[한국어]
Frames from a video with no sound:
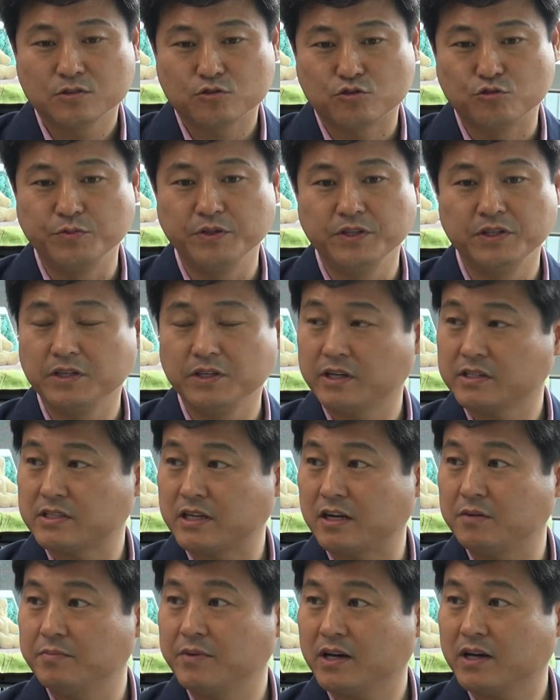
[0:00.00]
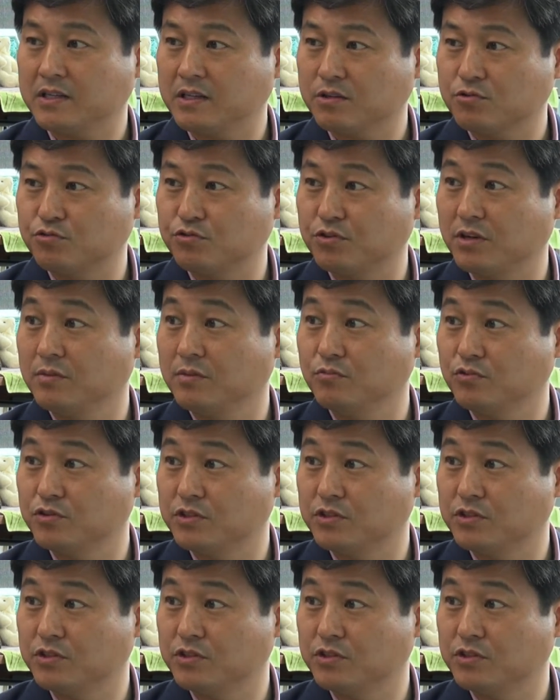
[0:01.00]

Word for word: 주민들의 삶의 가장 중요한